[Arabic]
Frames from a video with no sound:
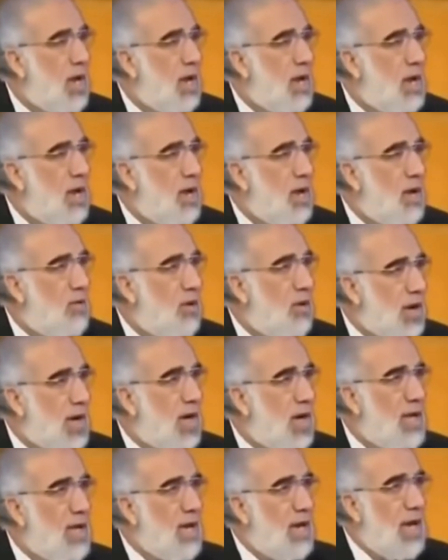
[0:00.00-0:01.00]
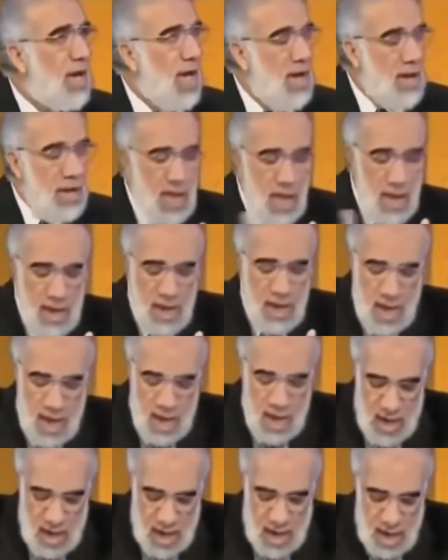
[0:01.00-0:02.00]
وحكايه ان ان ان
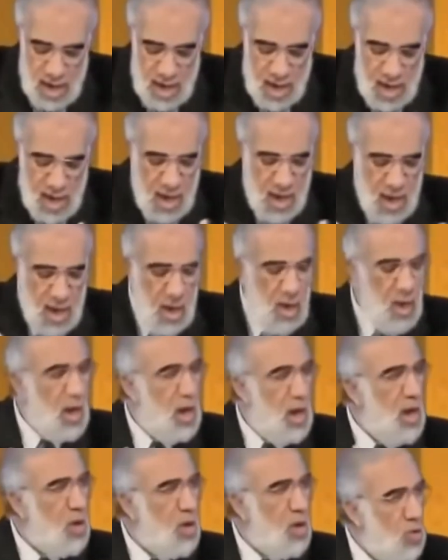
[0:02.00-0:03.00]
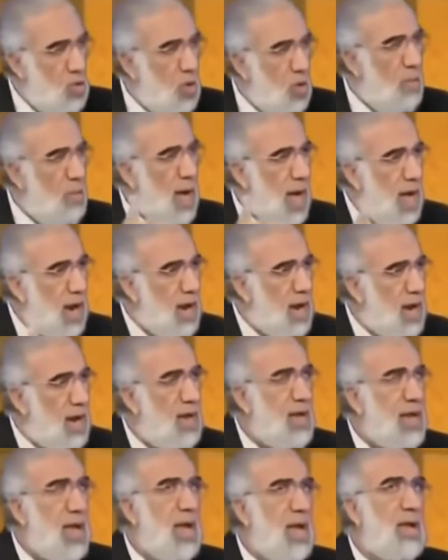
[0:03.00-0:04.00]
ان الروح مع
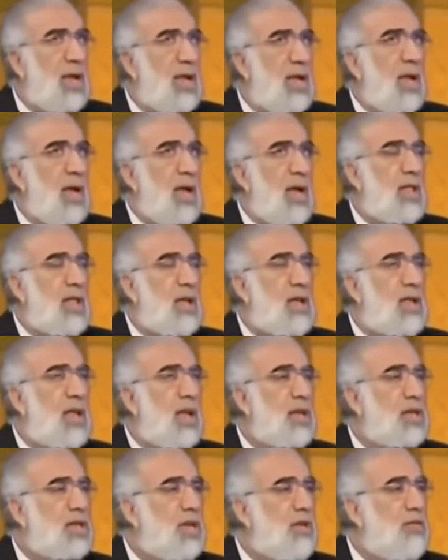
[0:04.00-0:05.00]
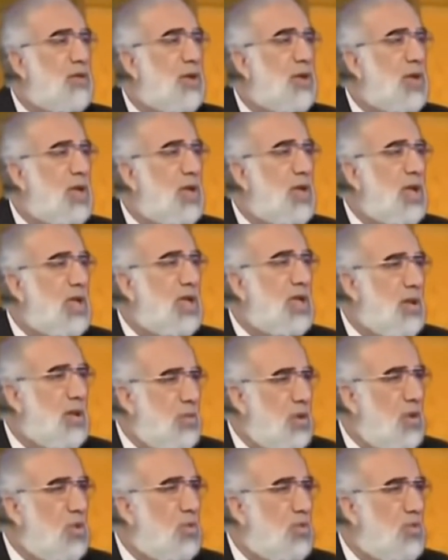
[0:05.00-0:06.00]
يعني الله يرضى عن الشافعي
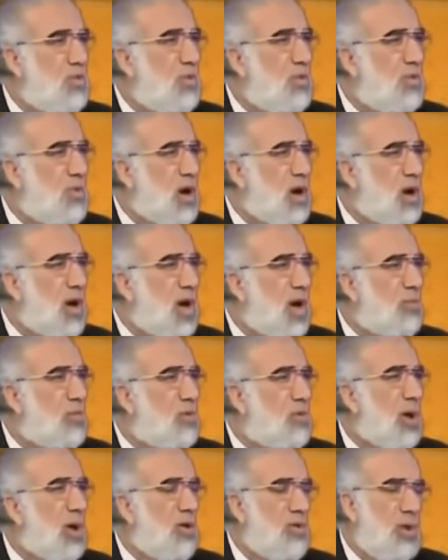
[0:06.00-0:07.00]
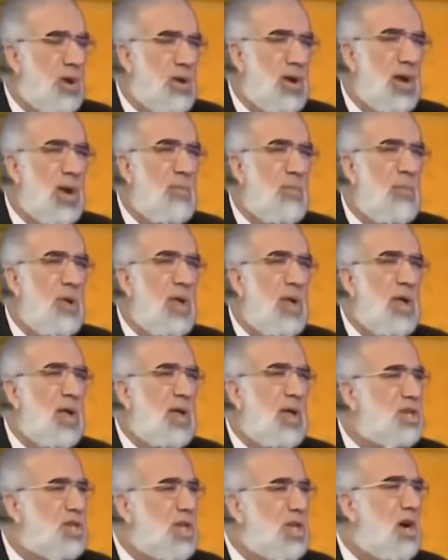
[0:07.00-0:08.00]
تلميذه الوراق عبد الله الوراق لما
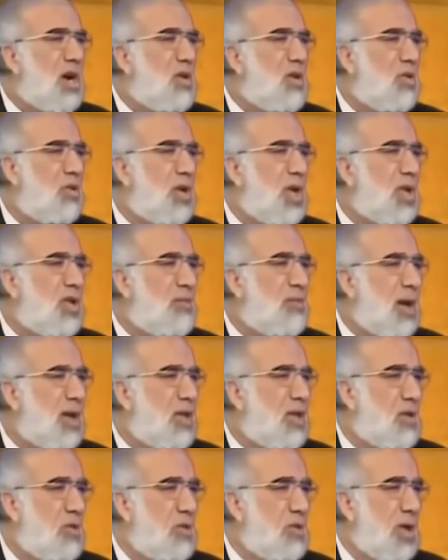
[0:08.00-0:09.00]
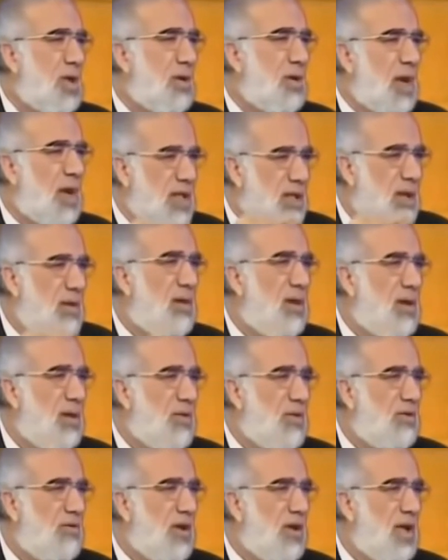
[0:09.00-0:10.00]
اشتاق لرؤيته بعد الرؤيه بعد نعم.
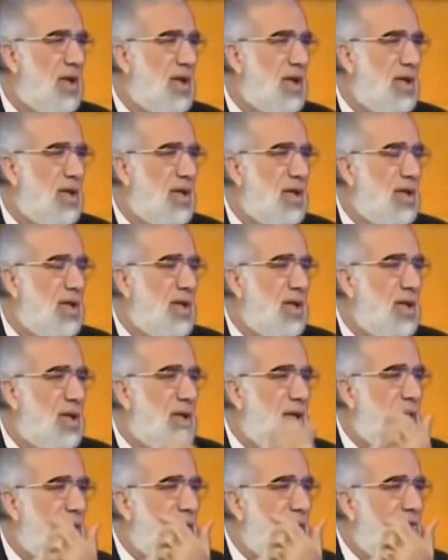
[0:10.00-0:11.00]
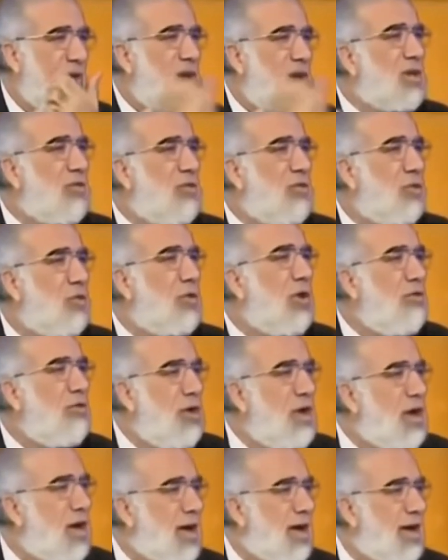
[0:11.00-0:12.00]
الوفاه فشافه الرؤيا
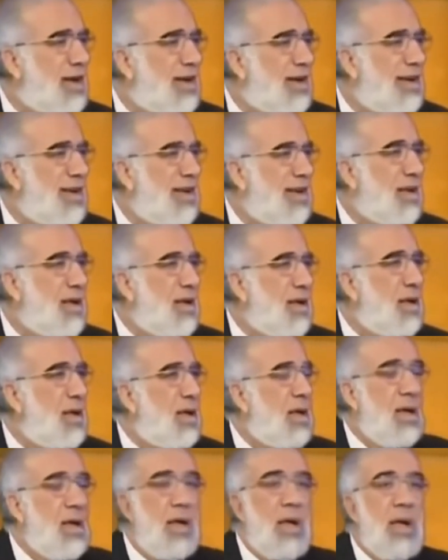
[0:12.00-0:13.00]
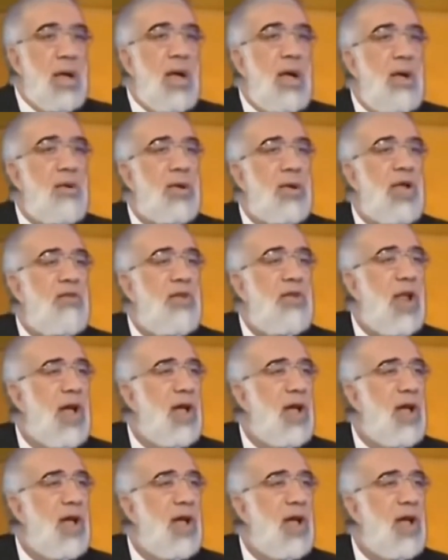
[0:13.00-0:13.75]
فرح قال له كيف الحال يا